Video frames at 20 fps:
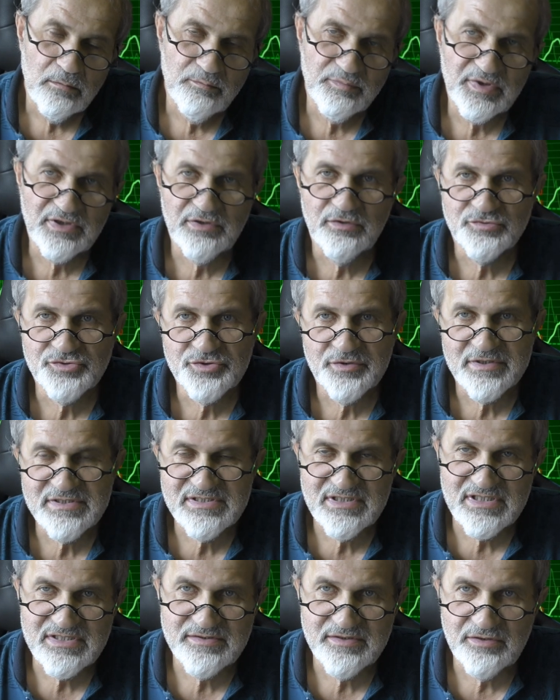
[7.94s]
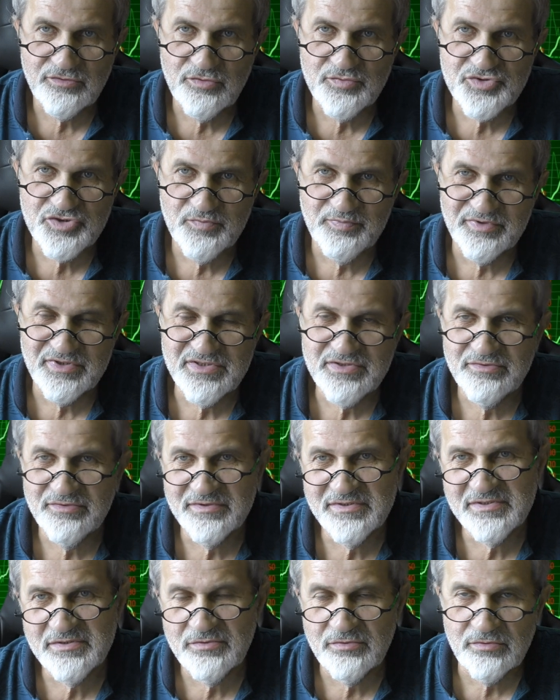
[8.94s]
Продолжу рассказывать о том, что
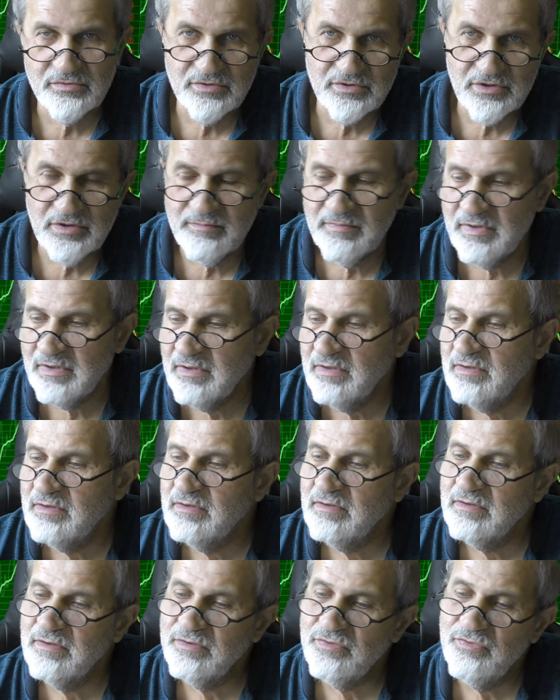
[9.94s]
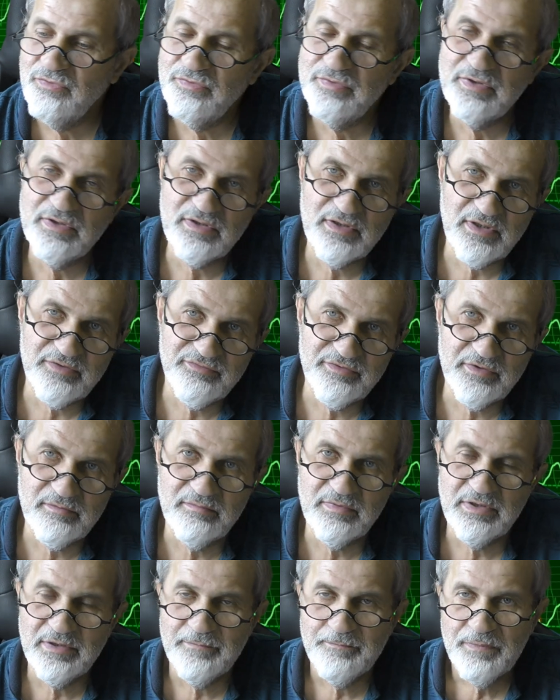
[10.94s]
происходит с долларом. Э, ну, недавно
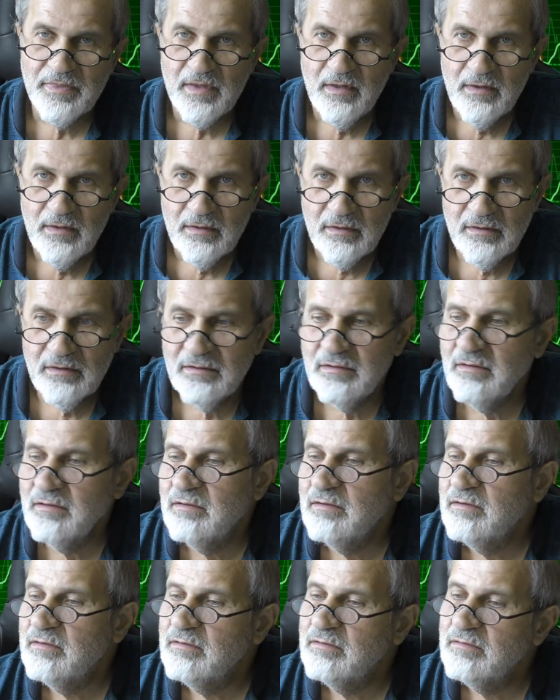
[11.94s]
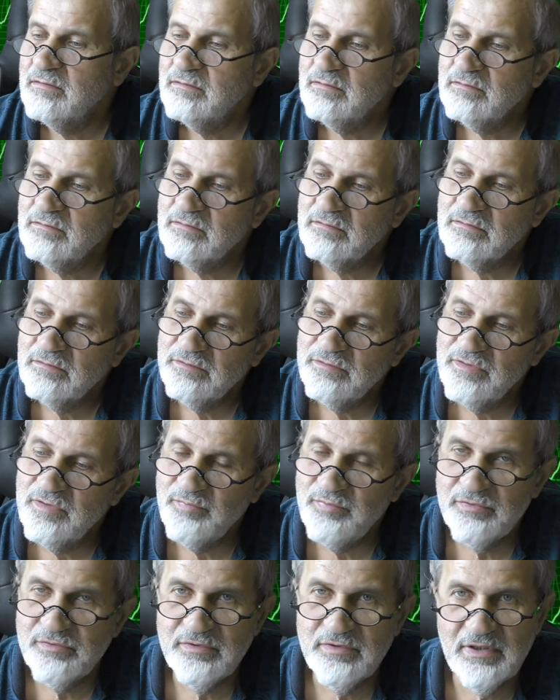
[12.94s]
мы э,
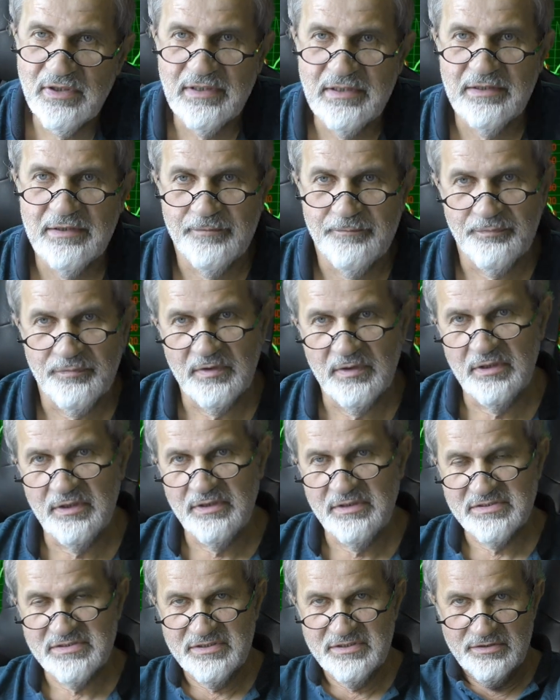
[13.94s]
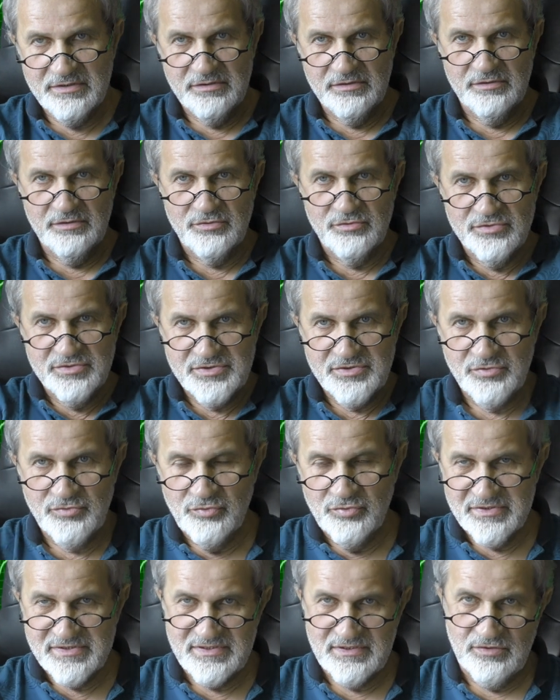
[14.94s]
наблюдали резкий рост
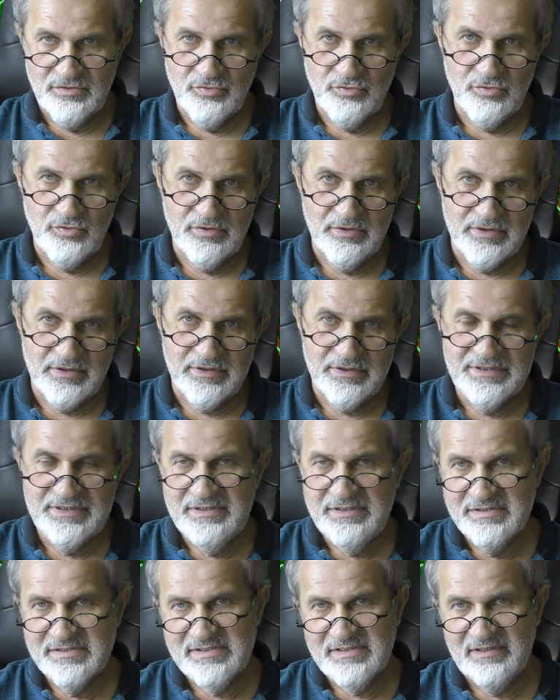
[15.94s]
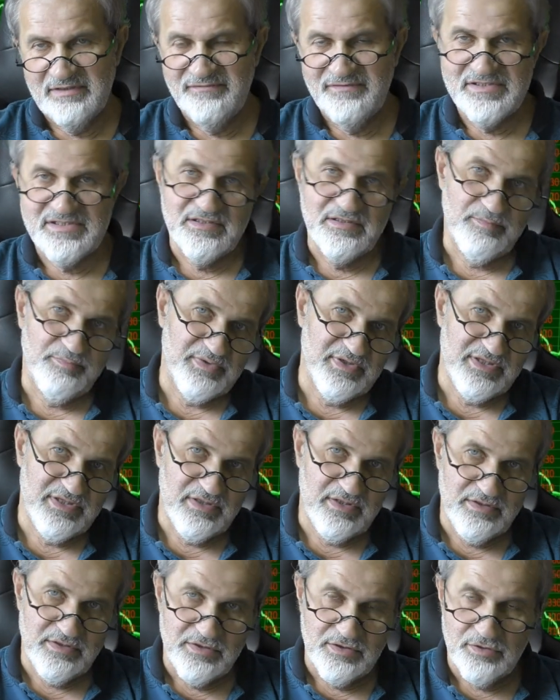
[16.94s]
курса доллара и, соответственно,
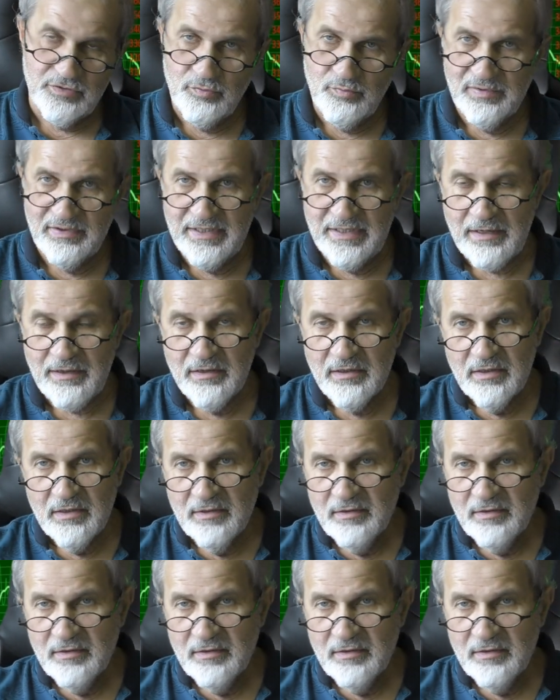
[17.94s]
падение рубля.